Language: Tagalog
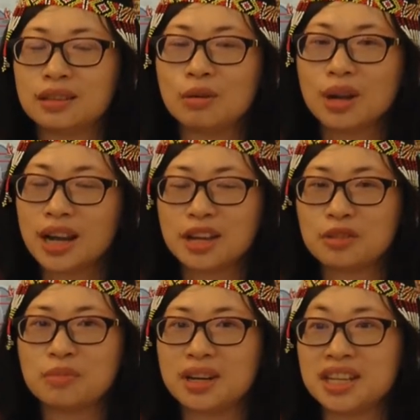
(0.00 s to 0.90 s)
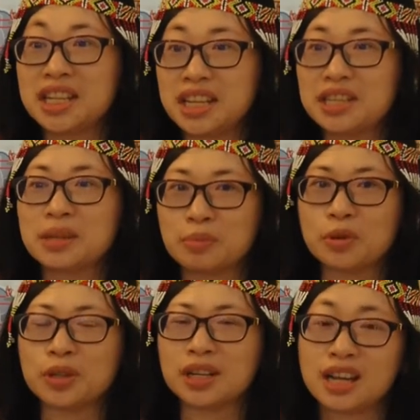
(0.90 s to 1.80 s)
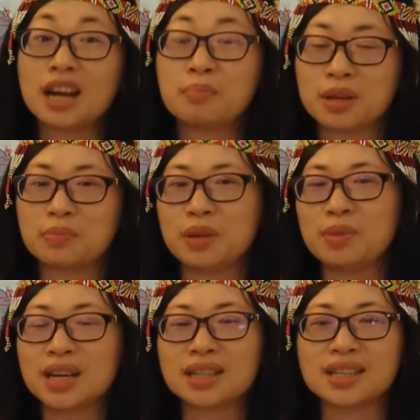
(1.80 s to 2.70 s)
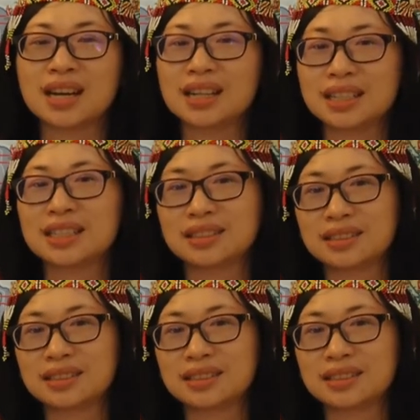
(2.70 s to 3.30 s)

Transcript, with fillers: nawala yung mga iniisip ko na nakapagbibigat sa akin.